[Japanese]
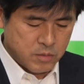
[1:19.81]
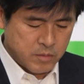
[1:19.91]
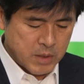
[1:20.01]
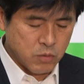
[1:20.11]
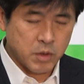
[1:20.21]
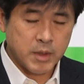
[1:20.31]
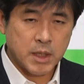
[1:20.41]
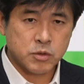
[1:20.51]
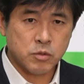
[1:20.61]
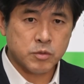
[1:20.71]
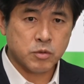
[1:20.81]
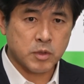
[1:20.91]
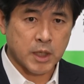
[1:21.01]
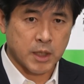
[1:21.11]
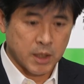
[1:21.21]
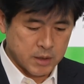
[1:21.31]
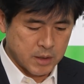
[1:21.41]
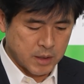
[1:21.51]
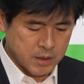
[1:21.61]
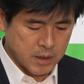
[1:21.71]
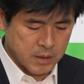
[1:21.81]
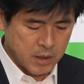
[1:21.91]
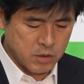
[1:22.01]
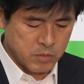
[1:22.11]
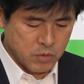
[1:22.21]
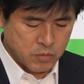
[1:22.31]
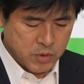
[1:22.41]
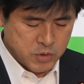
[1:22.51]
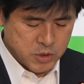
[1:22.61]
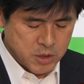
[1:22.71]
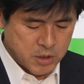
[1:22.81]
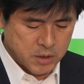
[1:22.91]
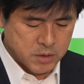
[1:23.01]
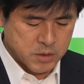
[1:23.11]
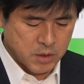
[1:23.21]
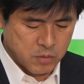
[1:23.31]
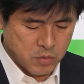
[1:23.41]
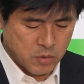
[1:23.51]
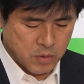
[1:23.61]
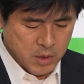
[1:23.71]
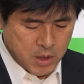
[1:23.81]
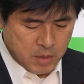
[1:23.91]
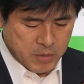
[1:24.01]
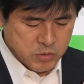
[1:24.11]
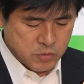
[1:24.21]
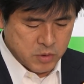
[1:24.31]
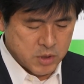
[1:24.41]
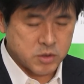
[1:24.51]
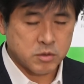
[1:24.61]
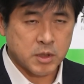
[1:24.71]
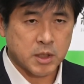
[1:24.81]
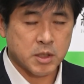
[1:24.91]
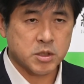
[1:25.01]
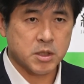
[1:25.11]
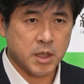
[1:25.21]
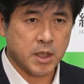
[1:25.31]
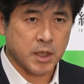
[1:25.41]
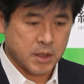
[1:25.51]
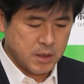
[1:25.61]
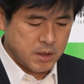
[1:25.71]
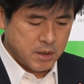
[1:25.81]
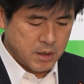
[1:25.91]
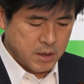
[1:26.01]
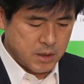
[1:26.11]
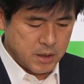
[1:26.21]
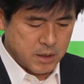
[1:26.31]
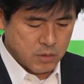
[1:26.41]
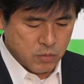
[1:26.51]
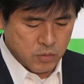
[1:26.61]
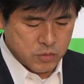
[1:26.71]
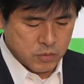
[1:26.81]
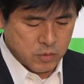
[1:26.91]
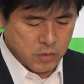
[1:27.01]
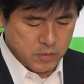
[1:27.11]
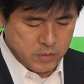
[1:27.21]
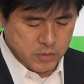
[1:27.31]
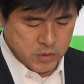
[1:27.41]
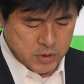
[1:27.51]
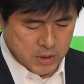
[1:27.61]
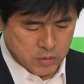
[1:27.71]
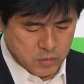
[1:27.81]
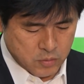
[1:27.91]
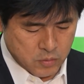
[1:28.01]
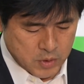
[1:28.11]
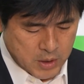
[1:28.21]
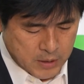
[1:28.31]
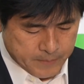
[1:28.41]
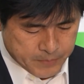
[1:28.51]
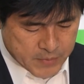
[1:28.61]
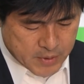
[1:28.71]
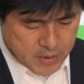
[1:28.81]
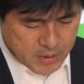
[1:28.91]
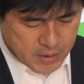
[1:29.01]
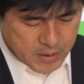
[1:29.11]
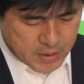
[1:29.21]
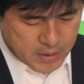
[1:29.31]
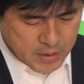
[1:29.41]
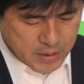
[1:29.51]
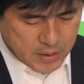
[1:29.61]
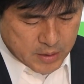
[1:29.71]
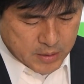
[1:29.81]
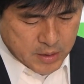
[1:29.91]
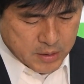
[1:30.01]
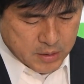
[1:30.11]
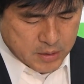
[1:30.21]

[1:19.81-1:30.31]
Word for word: まあ、これは総務省の中にあったんで、ある意味独立してたんですけれども、まあ、それを引き継ぐ形で、えー、厚労省の下のところに、え年